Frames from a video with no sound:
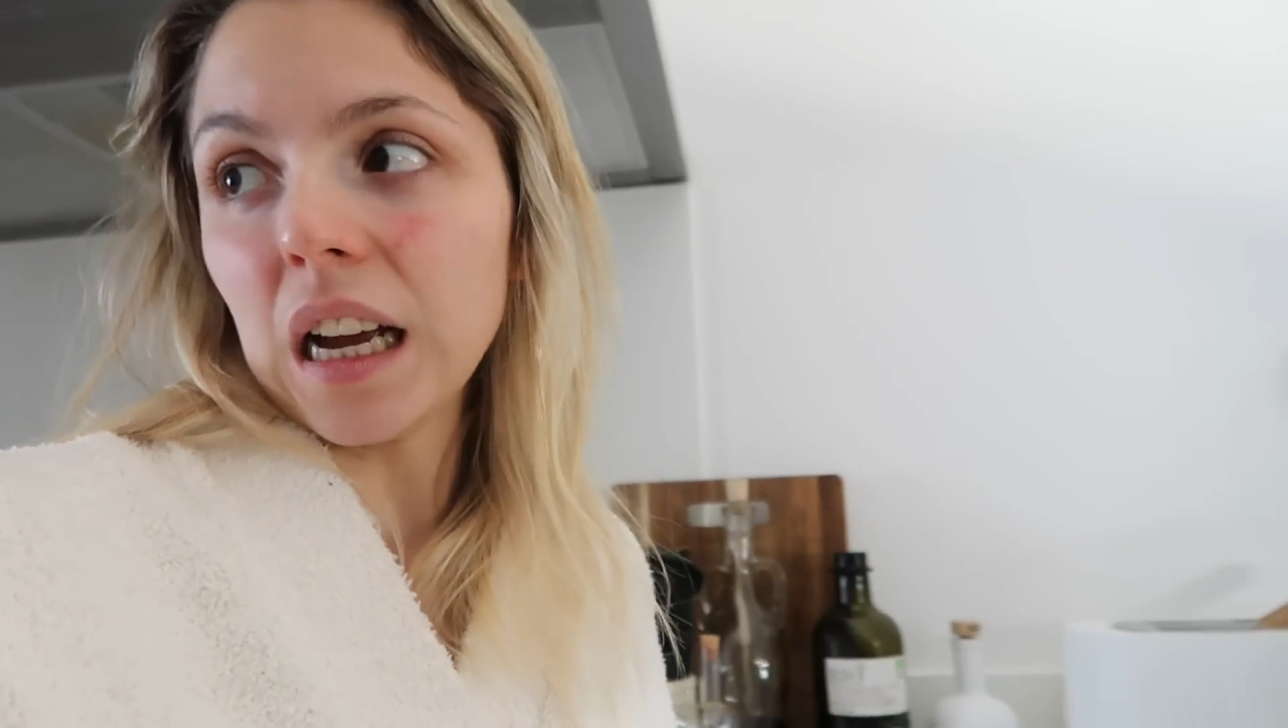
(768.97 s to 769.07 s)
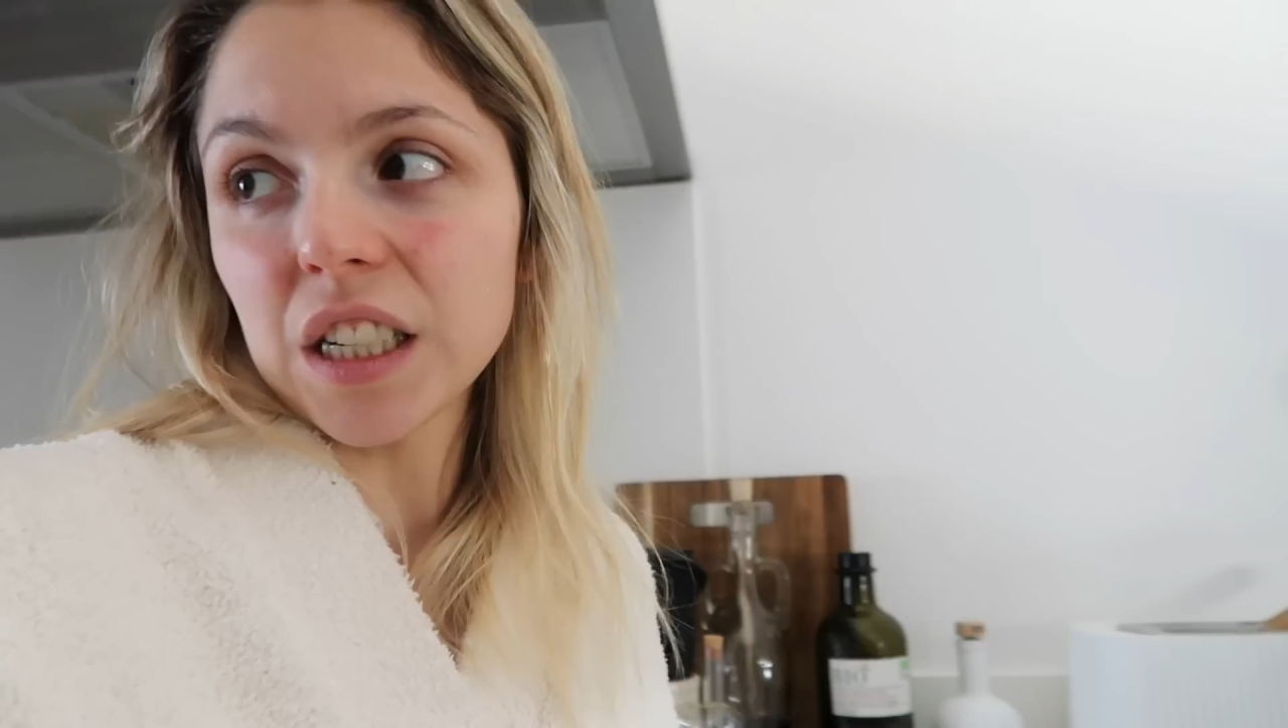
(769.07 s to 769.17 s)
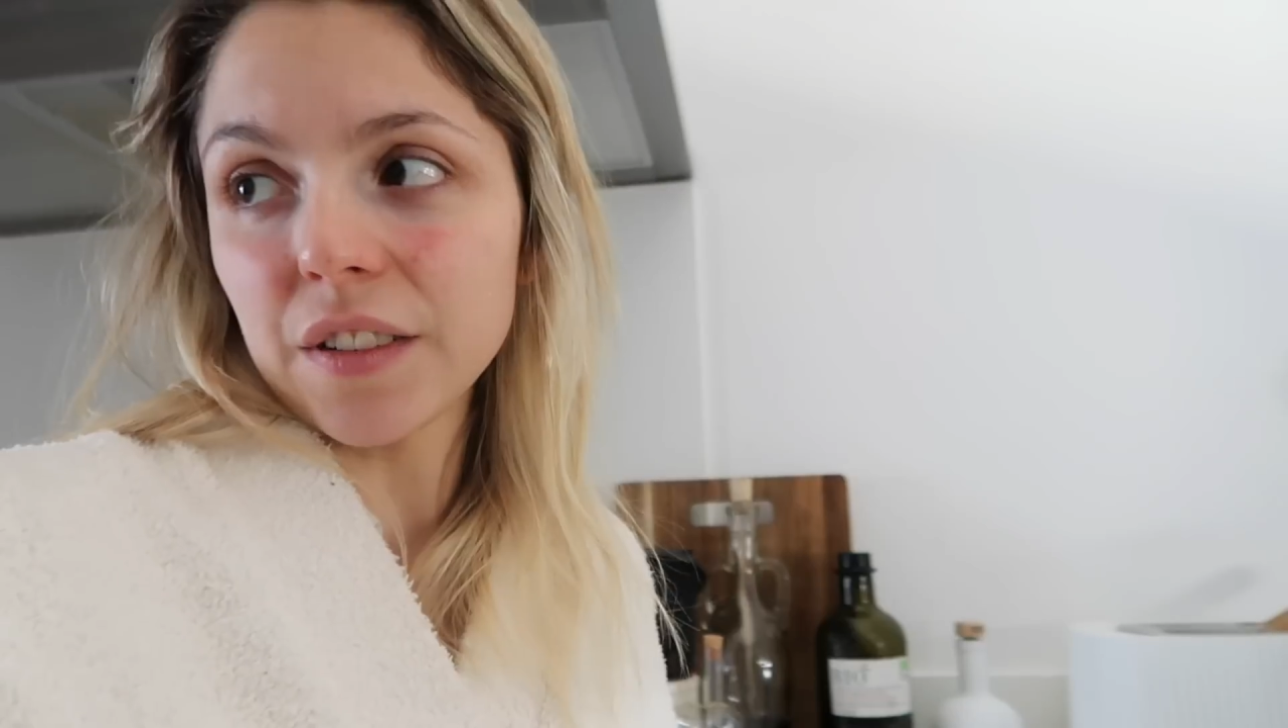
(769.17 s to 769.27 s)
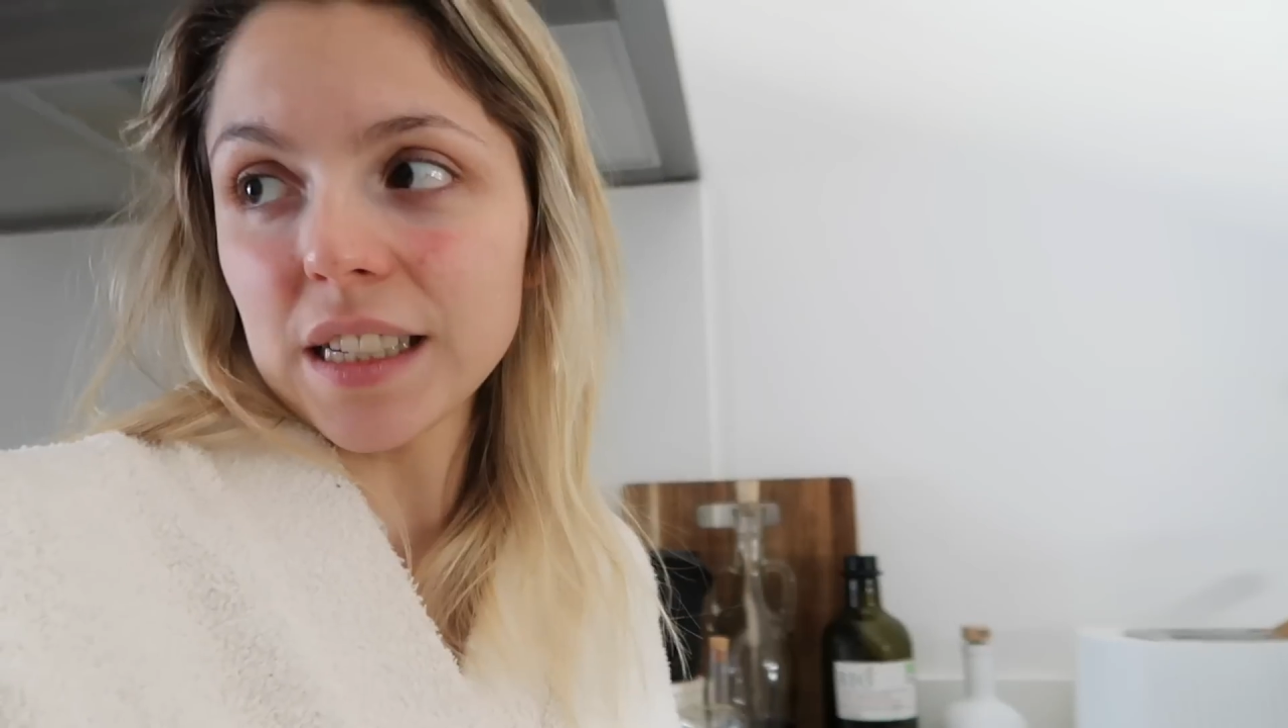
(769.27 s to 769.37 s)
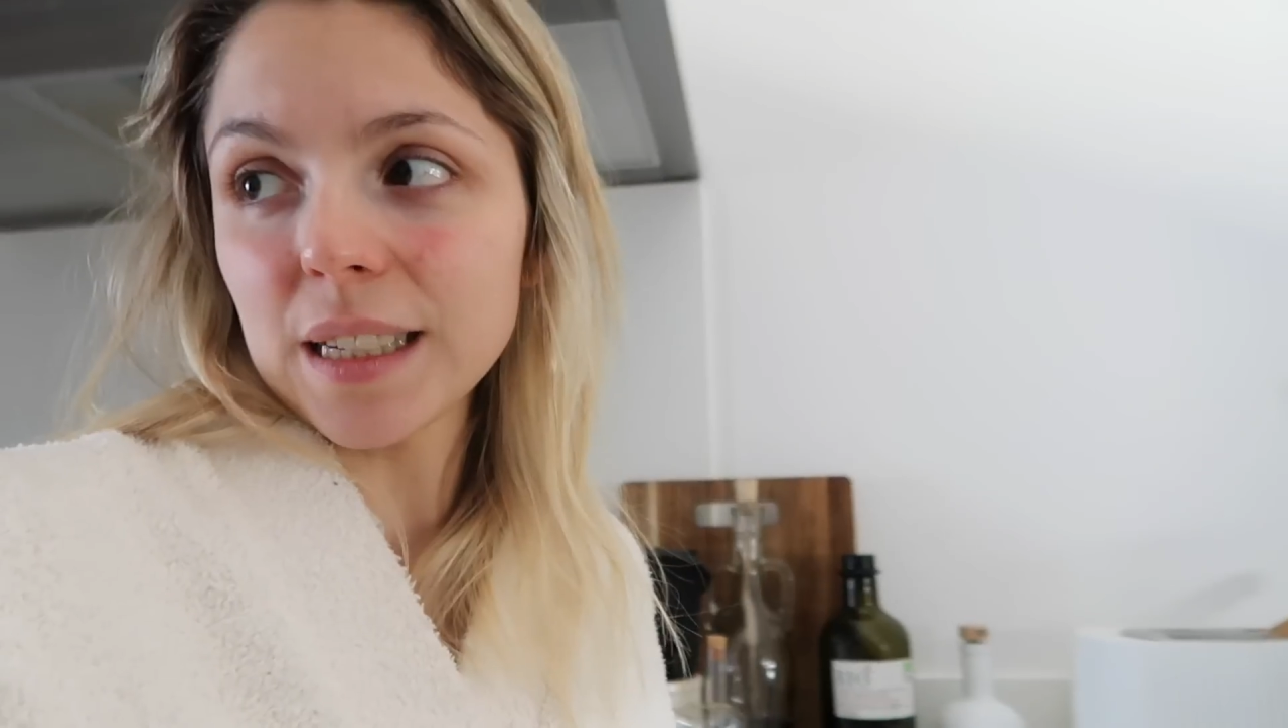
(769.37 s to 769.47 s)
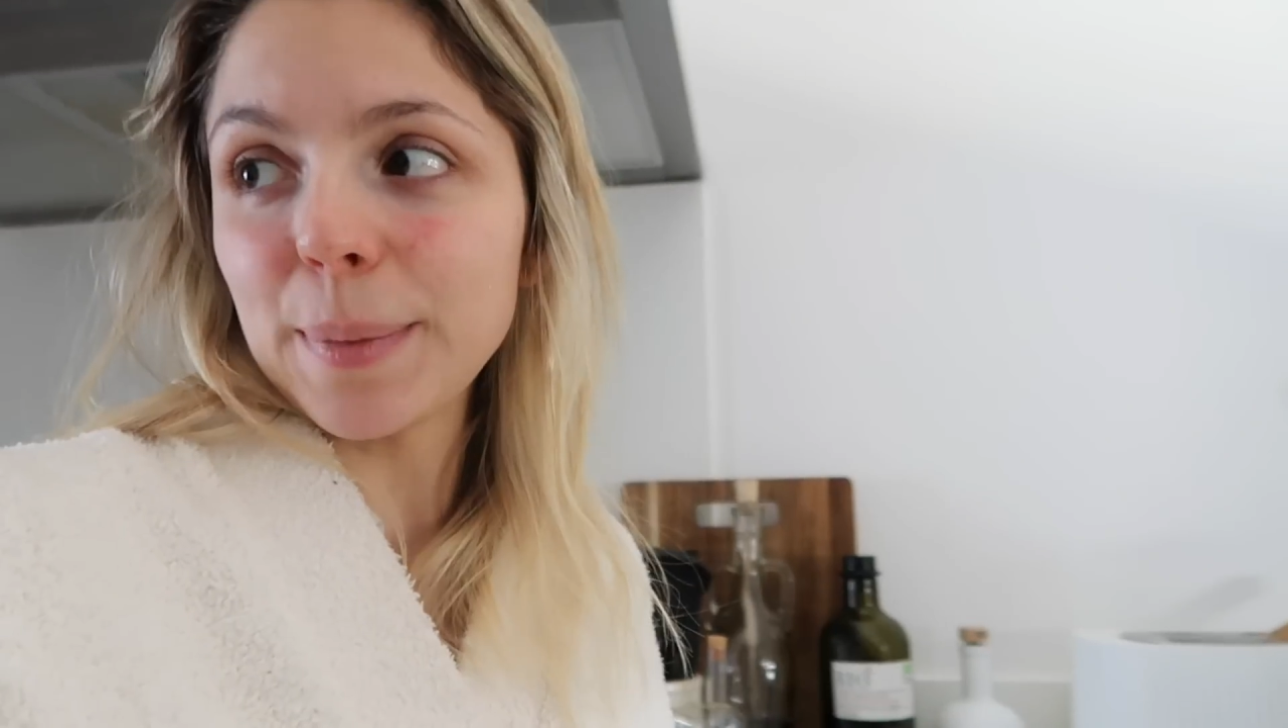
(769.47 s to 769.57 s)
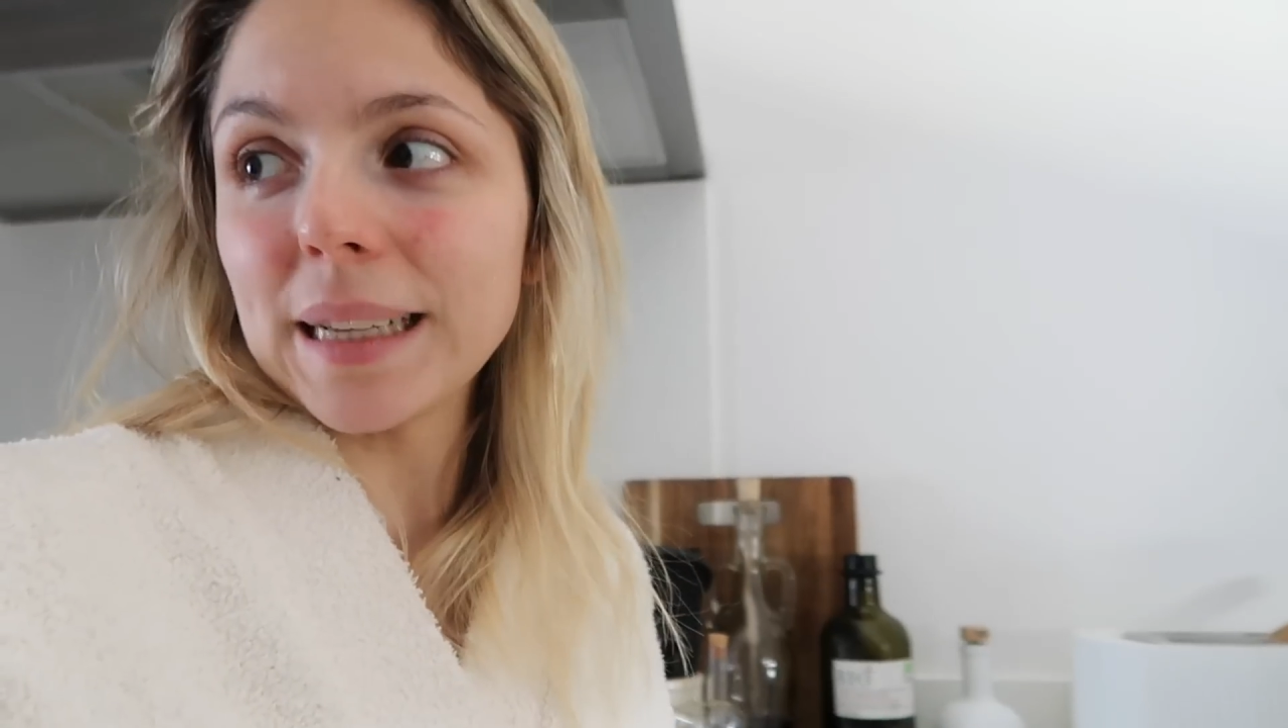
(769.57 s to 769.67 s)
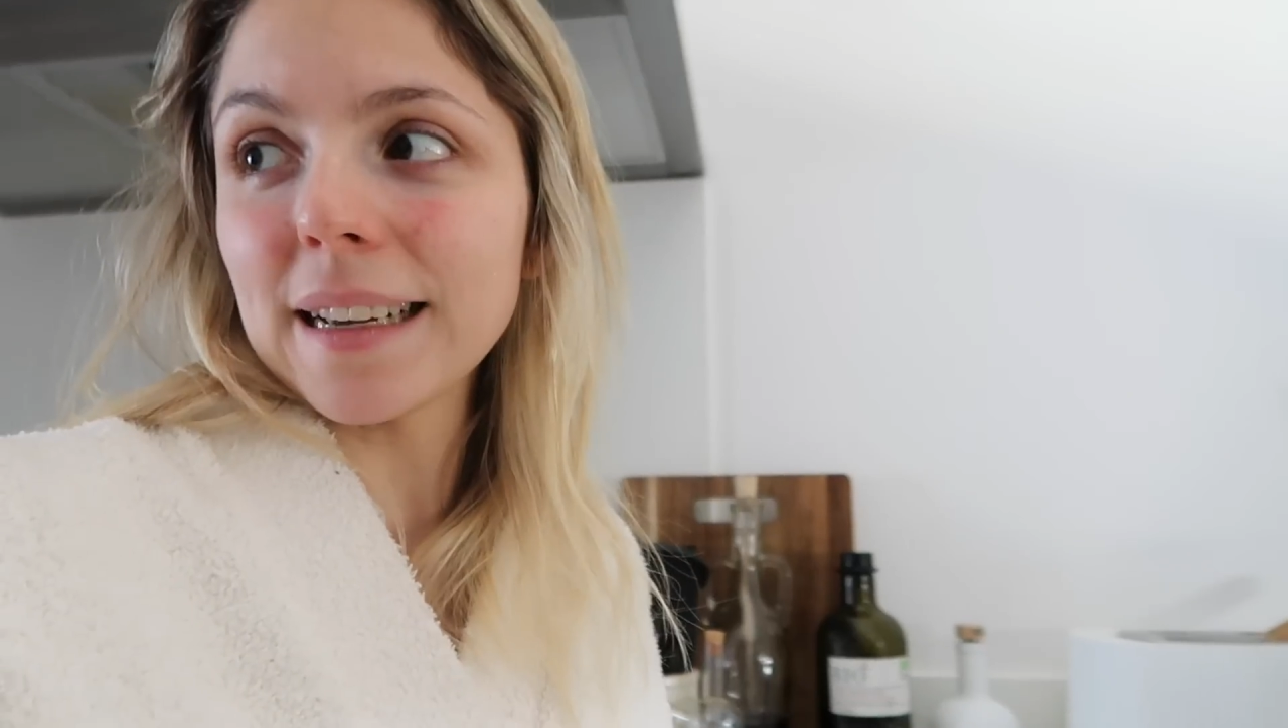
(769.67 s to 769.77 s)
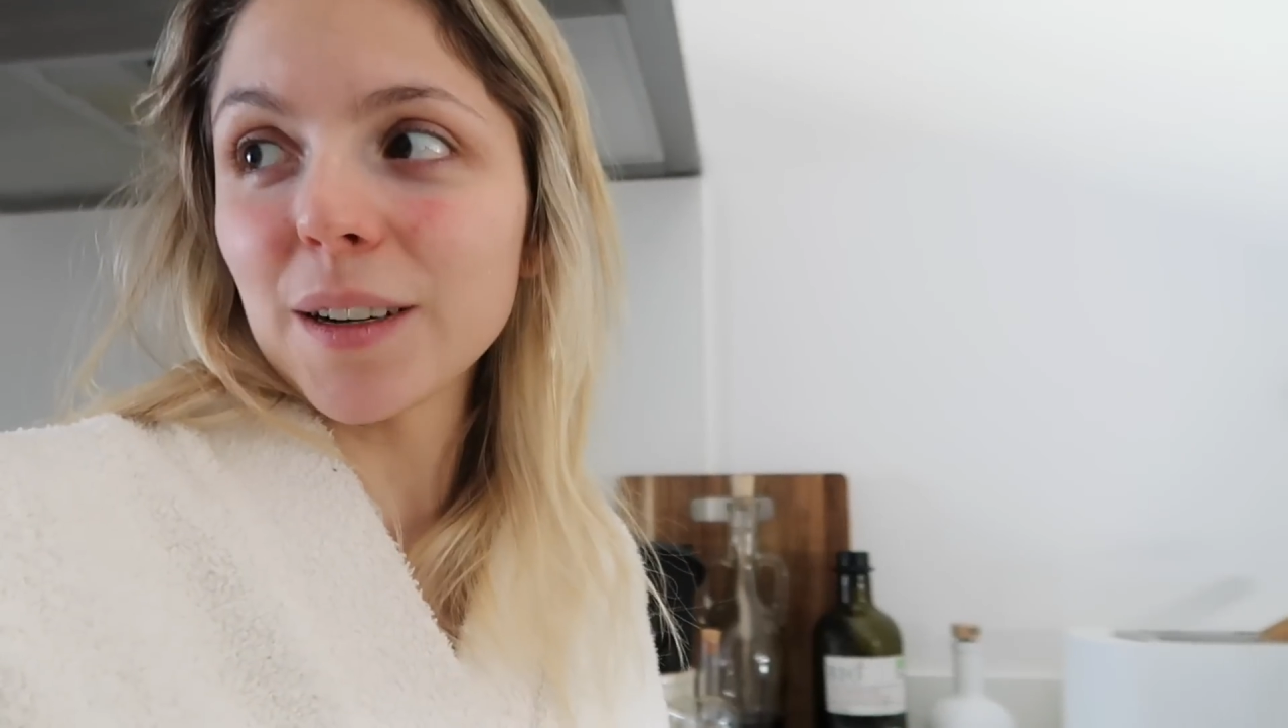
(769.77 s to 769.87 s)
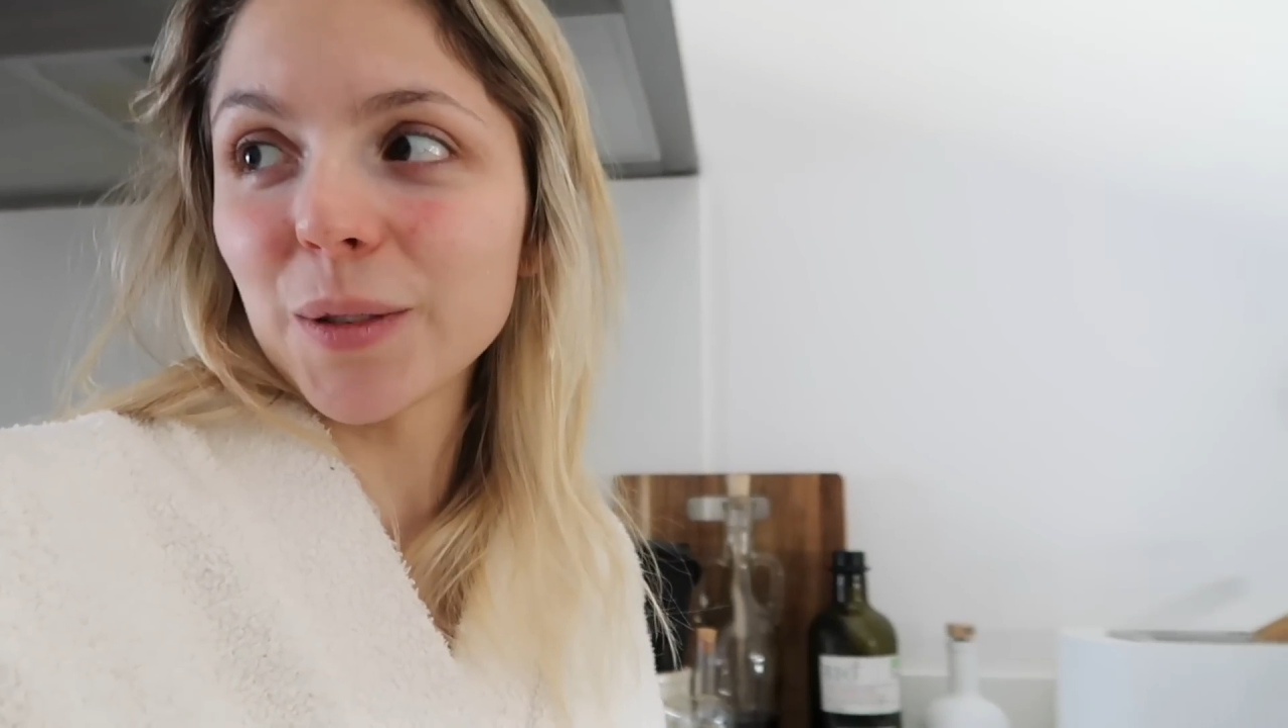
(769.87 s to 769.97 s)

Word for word: à chaque fois ça se battait